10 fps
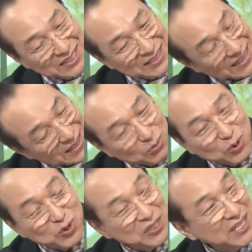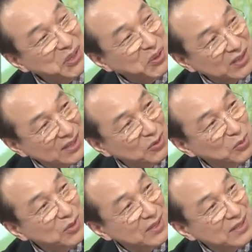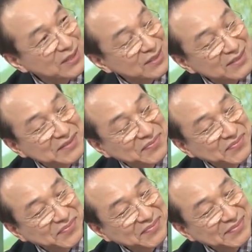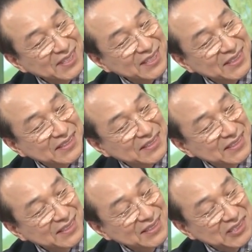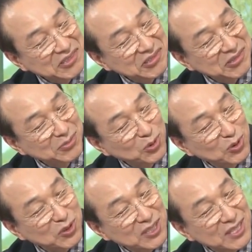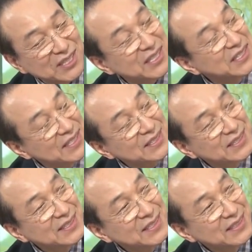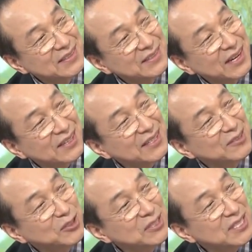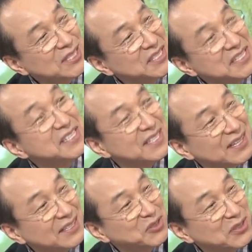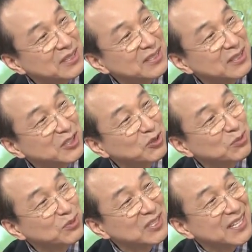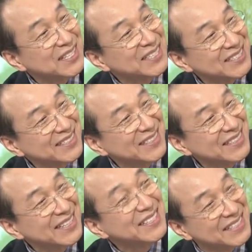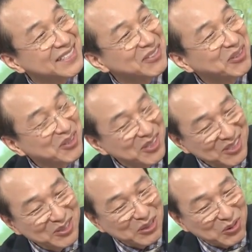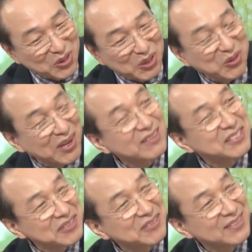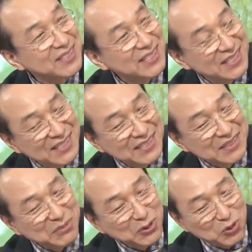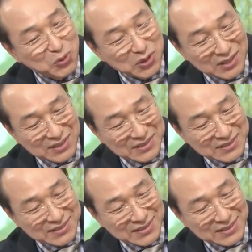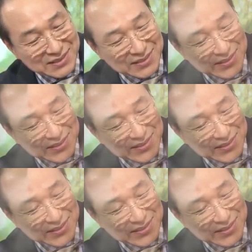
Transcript: なんかなんか文句言いたいのかなと思ってまああの文句言いたいならねはっきり口に出していやじゃないかっうって人にぶつからない泣いてというようなこと言ったことあるんですよ。まあ、女房は